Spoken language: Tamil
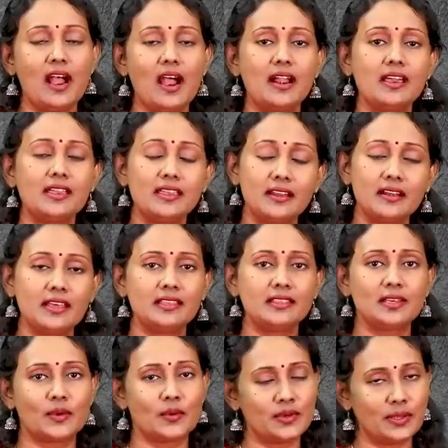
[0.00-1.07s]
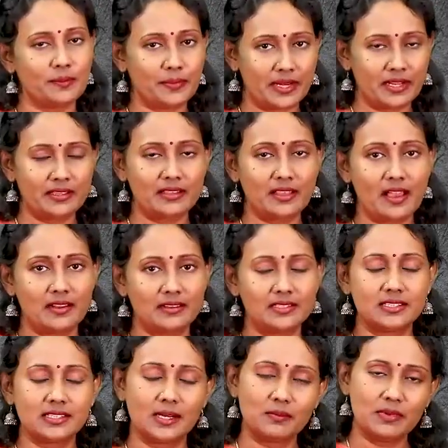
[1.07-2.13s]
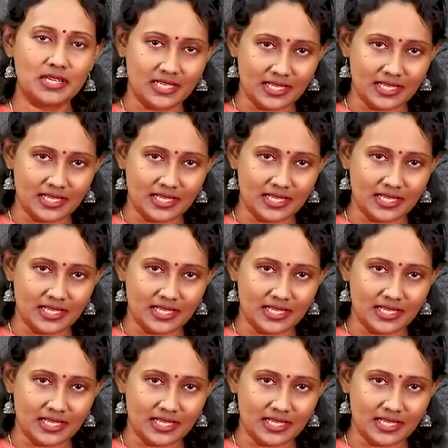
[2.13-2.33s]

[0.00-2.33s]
ஆனா இணைந்து கொண்ட பிறகுதான் தமிழ்